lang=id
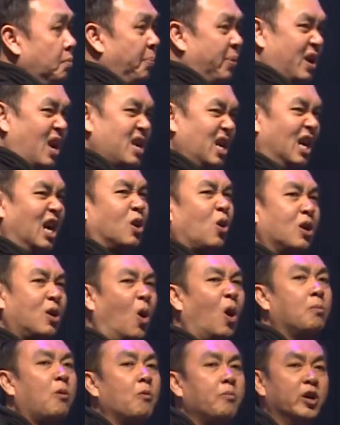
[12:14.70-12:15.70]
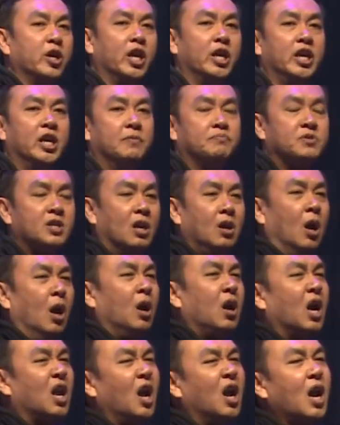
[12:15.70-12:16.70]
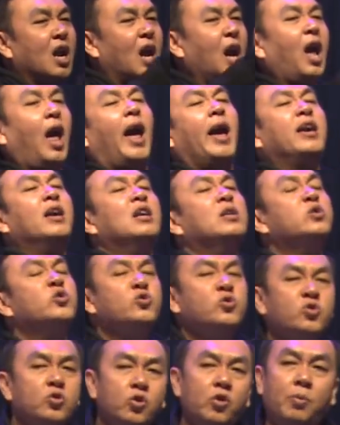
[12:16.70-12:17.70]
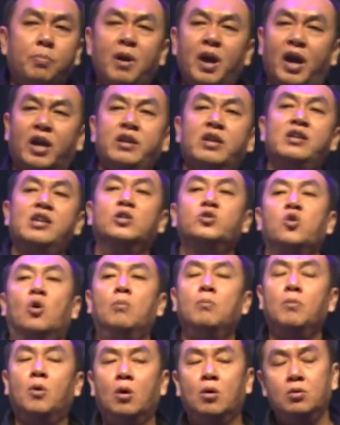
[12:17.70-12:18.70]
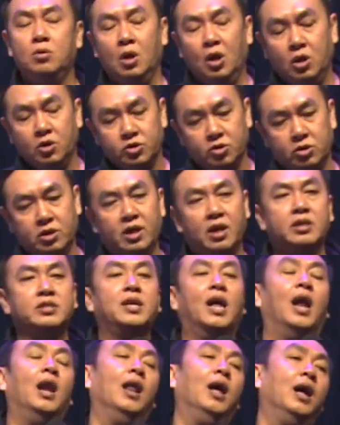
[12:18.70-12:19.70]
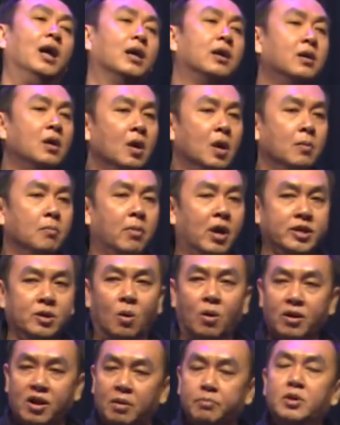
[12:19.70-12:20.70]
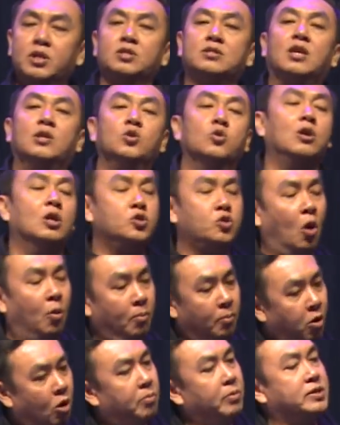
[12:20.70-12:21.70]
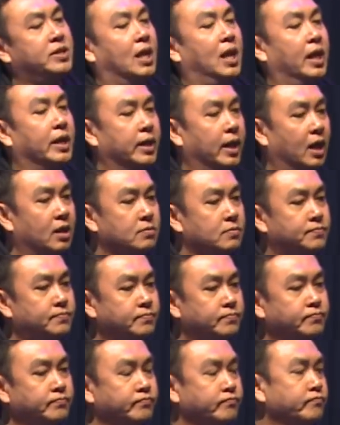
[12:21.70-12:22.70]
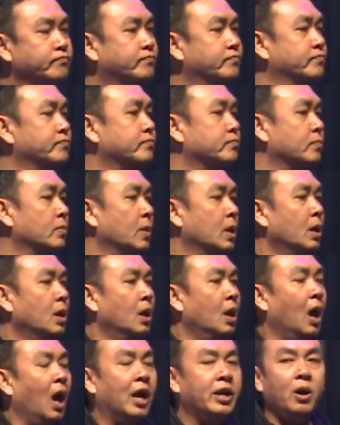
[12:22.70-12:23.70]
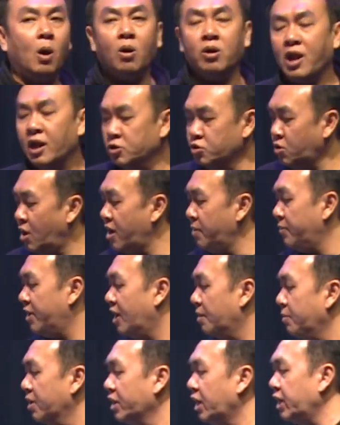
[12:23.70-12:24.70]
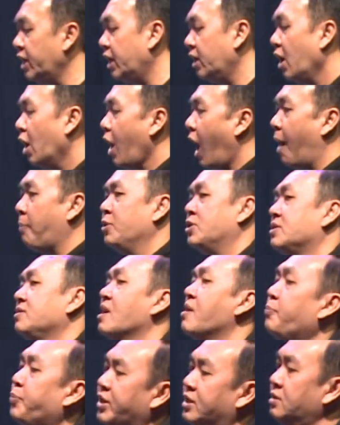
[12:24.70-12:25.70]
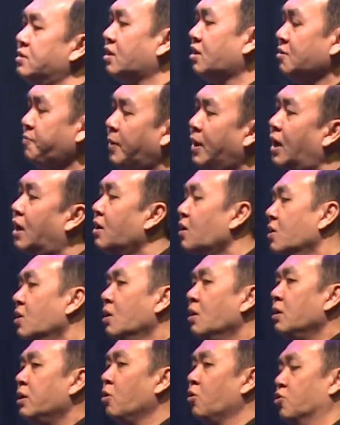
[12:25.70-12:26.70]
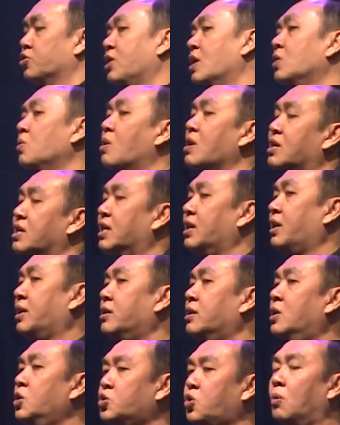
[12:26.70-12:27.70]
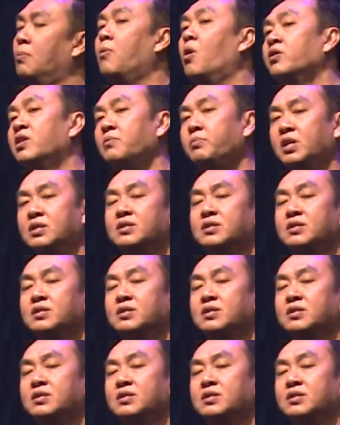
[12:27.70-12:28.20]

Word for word: Pernah dengar orang ngomong begini, gara-gara kaya tuh makanya dia sombong. Saudara salah, banyak orang miskin juga sombong masalahnya. Ada orang juga yang bilang begini, habis dia pinter pak, lulusan luar negeri jadi sombongnya